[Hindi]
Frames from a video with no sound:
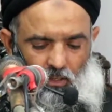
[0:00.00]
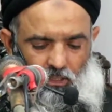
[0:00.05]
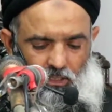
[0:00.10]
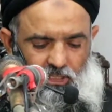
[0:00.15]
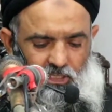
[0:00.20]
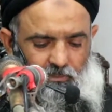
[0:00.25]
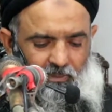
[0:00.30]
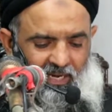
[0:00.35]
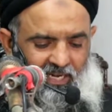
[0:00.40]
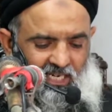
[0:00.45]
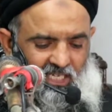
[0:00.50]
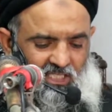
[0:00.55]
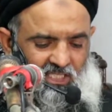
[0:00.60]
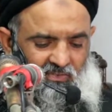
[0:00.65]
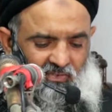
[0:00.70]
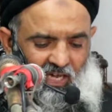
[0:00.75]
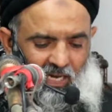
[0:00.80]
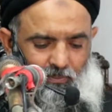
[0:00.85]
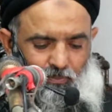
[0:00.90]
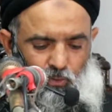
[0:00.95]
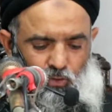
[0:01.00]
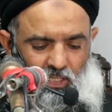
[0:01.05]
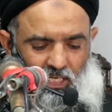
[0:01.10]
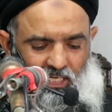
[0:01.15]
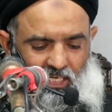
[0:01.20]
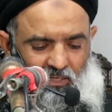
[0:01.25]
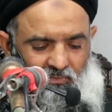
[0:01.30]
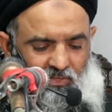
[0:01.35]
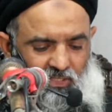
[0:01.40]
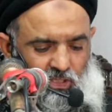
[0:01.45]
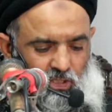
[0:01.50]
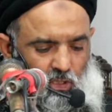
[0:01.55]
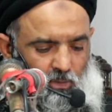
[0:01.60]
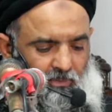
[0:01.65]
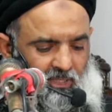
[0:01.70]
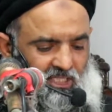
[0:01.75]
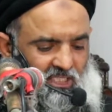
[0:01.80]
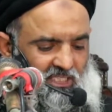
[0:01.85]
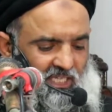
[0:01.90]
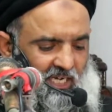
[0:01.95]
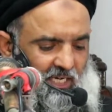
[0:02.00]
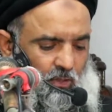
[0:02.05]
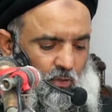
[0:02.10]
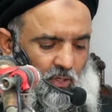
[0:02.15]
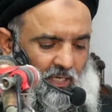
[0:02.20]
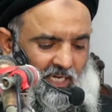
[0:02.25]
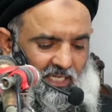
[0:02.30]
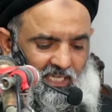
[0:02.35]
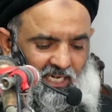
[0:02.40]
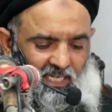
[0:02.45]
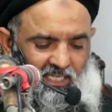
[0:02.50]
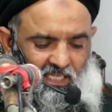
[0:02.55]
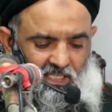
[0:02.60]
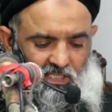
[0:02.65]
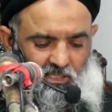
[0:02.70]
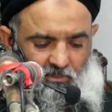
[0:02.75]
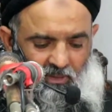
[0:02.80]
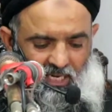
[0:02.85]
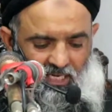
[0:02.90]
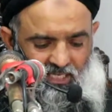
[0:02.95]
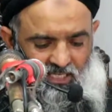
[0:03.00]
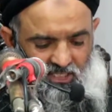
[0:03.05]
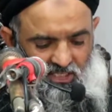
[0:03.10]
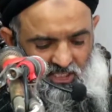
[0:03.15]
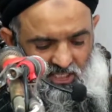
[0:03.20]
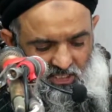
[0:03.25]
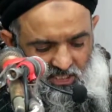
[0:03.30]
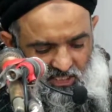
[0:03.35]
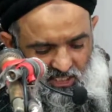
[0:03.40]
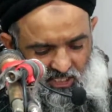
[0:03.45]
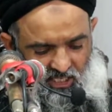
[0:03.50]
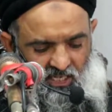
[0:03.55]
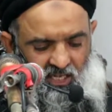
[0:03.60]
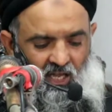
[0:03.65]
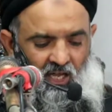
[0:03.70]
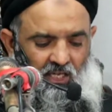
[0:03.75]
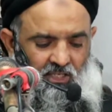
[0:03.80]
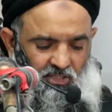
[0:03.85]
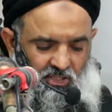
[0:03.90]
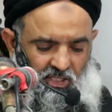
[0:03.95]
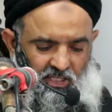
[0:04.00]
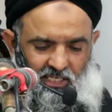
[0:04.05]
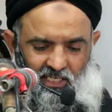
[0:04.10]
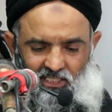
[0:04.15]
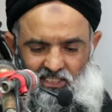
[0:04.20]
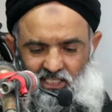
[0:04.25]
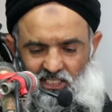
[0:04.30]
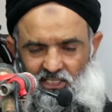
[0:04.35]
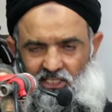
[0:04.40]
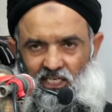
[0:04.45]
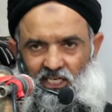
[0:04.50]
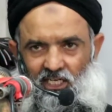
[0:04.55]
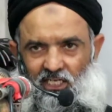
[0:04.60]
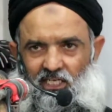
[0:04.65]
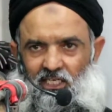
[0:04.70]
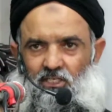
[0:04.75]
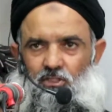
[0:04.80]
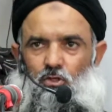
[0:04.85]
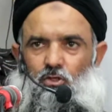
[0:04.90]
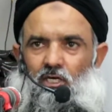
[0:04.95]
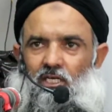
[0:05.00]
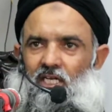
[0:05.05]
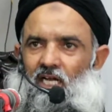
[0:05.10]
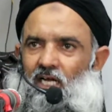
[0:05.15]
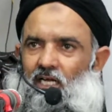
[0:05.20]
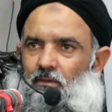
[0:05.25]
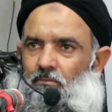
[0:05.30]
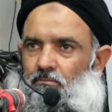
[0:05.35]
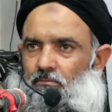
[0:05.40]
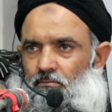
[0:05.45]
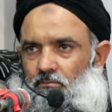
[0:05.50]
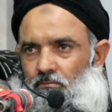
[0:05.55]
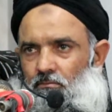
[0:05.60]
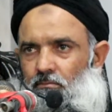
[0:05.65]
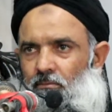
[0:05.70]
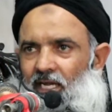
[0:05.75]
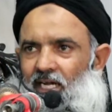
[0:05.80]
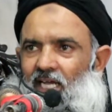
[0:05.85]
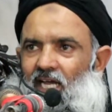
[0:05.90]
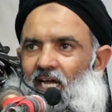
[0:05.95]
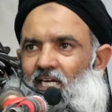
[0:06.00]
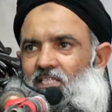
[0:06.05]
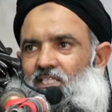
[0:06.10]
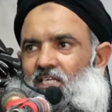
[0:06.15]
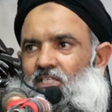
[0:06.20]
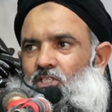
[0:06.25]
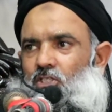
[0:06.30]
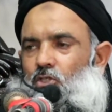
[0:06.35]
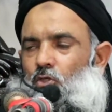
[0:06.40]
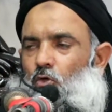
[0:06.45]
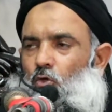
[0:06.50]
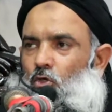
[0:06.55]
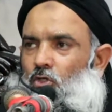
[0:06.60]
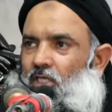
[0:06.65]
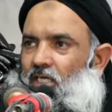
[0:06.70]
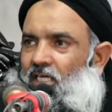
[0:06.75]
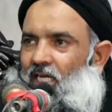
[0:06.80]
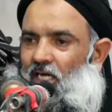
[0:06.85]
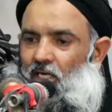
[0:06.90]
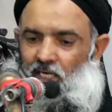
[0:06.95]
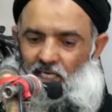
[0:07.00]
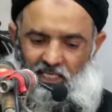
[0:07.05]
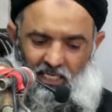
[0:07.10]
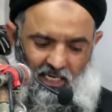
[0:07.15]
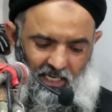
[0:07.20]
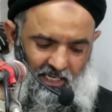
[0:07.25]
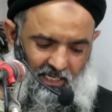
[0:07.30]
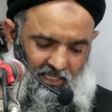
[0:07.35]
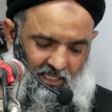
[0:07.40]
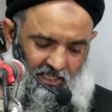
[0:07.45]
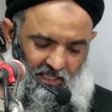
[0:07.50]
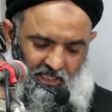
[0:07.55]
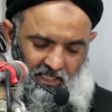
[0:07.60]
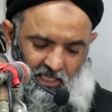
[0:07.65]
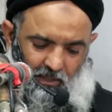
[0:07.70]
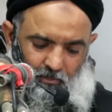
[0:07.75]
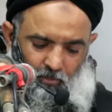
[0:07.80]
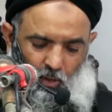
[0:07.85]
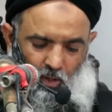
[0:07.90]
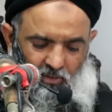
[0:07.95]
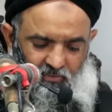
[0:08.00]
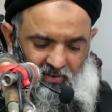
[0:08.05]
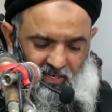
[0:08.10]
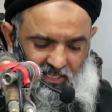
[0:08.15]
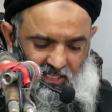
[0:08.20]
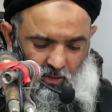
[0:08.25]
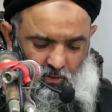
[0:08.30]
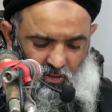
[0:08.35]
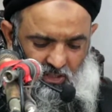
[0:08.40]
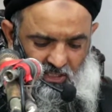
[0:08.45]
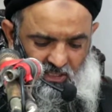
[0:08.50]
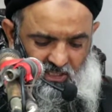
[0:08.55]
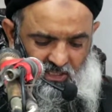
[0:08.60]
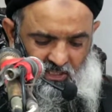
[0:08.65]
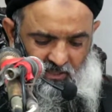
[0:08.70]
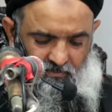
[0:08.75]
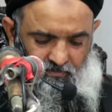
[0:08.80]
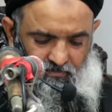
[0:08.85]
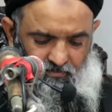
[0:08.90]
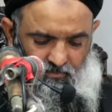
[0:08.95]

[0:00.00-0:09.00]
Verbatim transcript: किसी भाई ने सवाल पूछा कलमंजी और मेथी दाने को अलग अलग इस्तेमाल कर सकते हैं जी कर सकते हैं लेकिन जो इकट्ठा मैंने आज तक जितनों को देखा है इकट्ठा करके देखा बहुत फ़ायदा होता है इससे